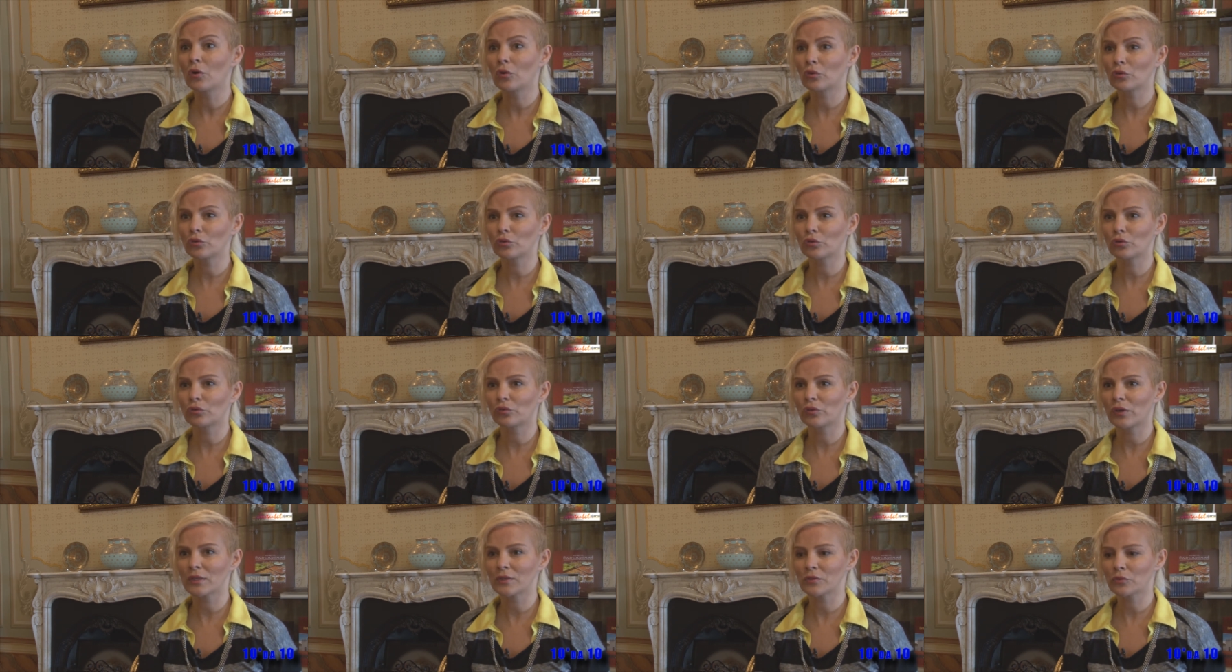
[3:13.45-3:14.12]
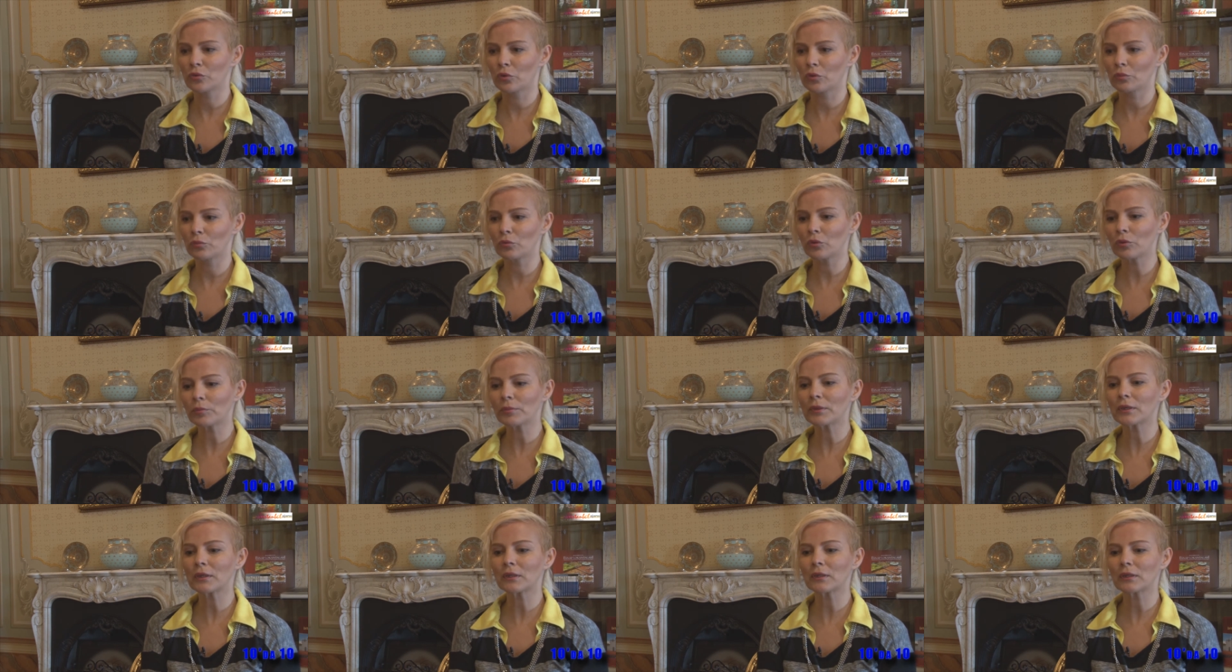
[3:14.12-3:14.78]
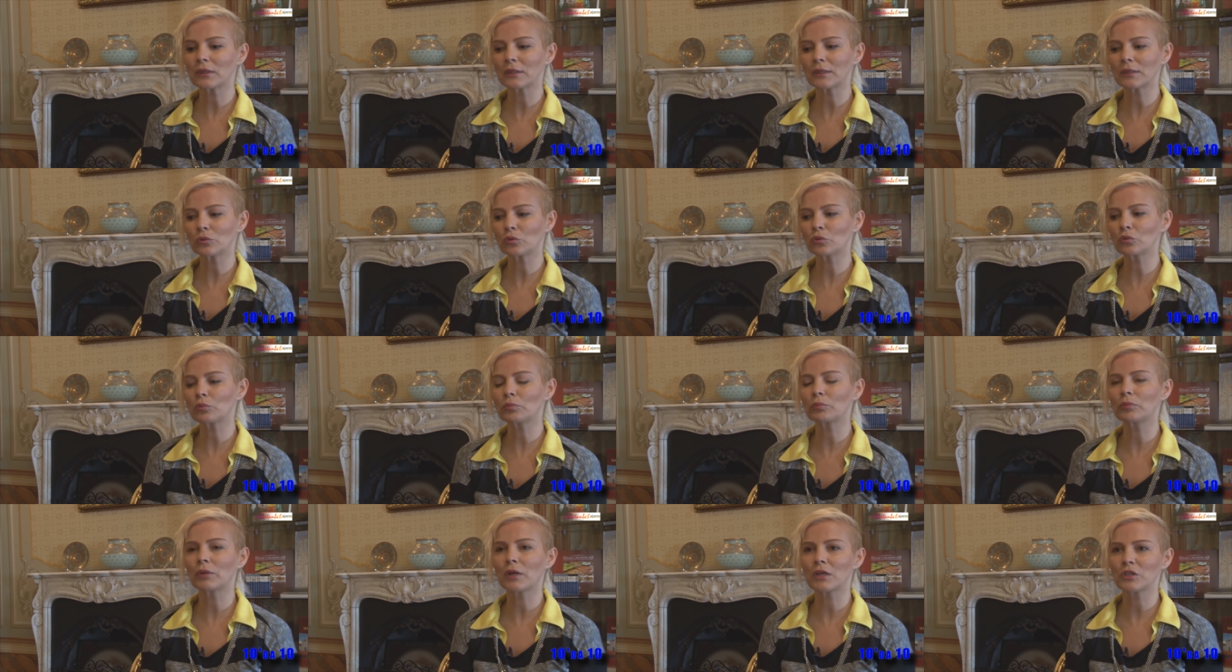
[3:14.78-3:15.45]
O çok fazla olmuyor. Bir
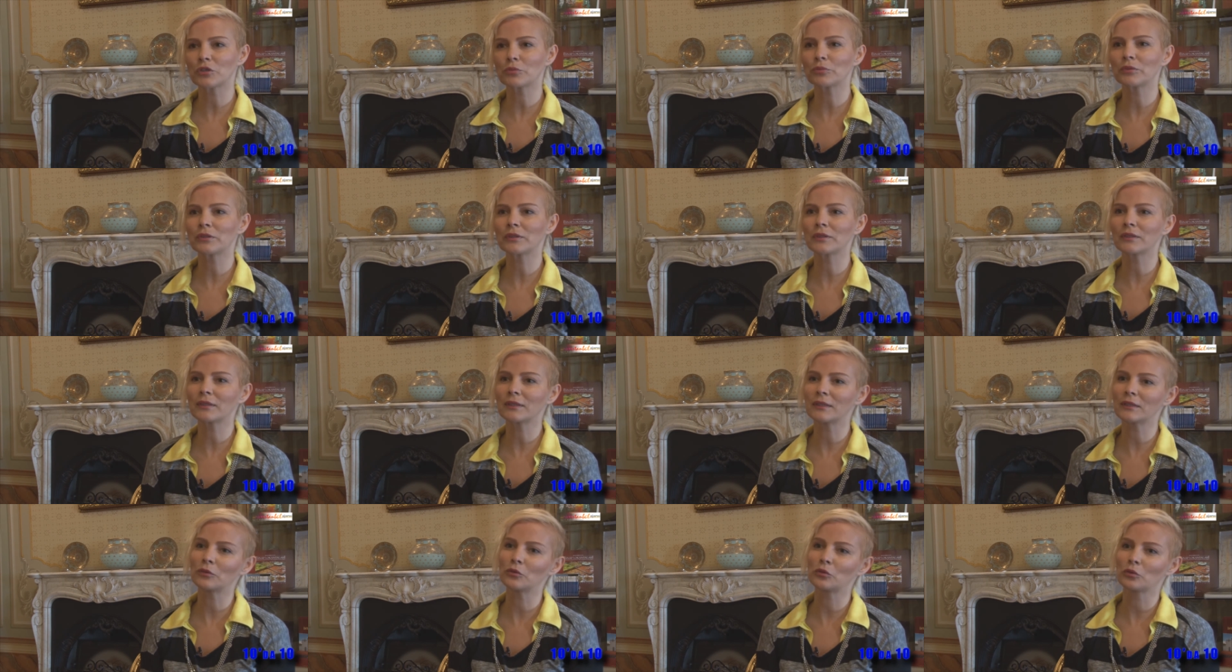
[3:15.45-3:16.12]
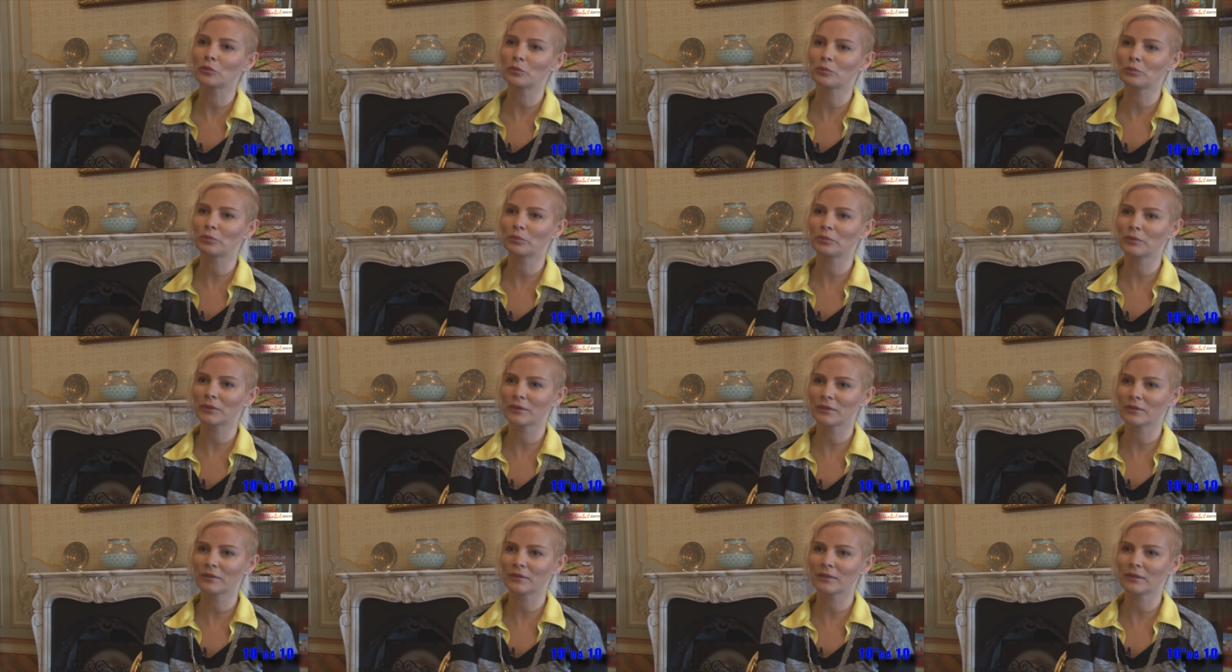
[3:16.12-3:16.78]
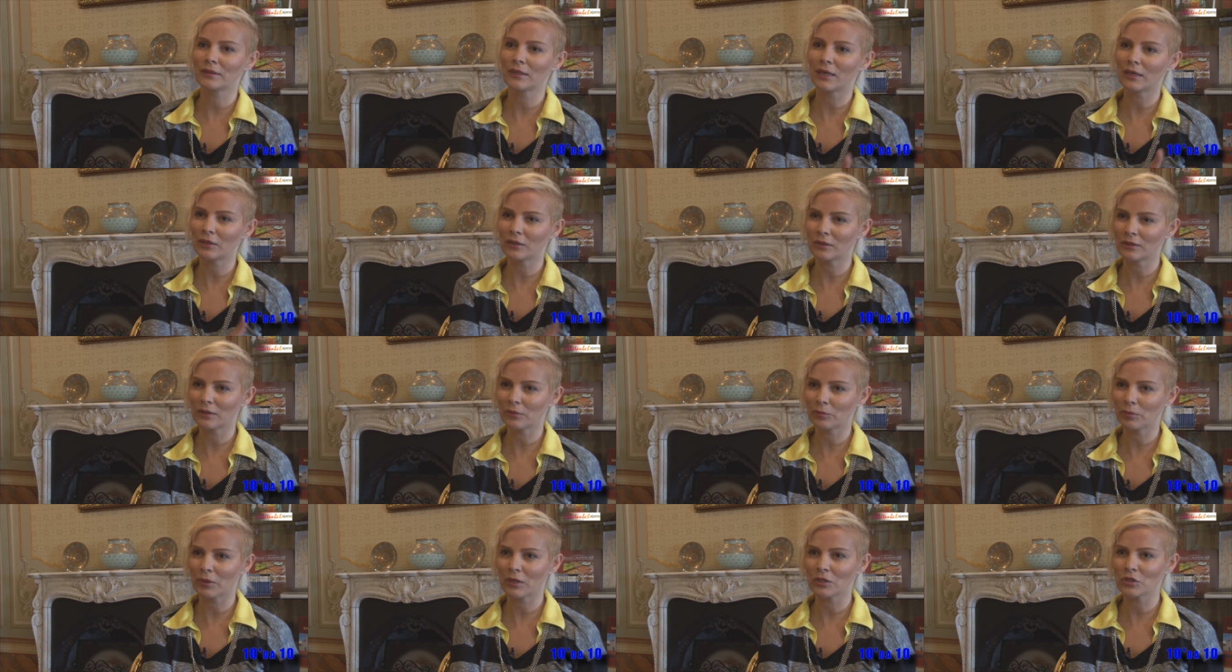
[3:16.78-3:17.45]
kutuplaşmadır gidiyor. Batı, e,
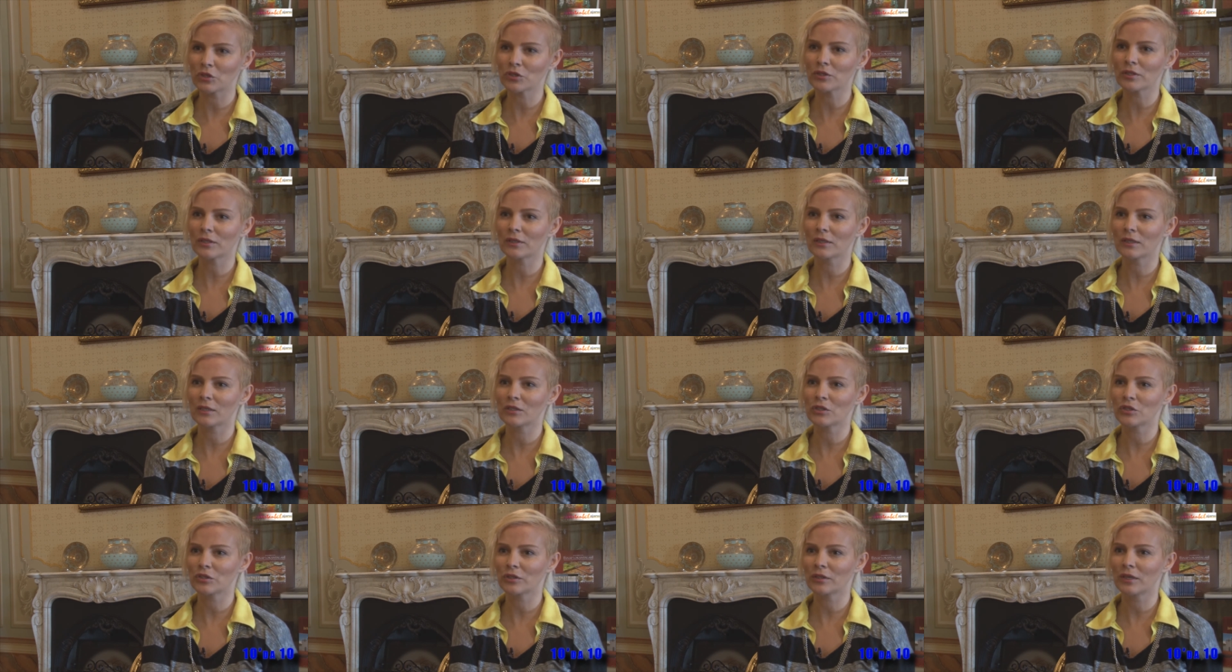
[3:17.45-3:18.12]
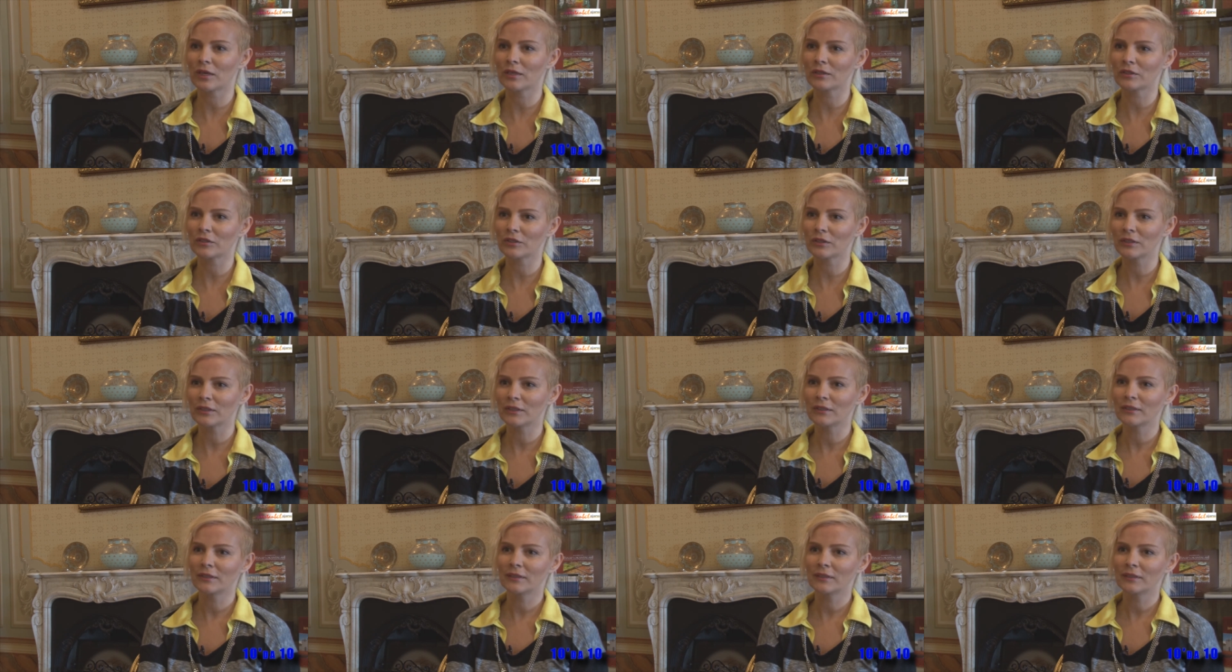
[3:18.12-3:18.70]
yabancı sanatçılar,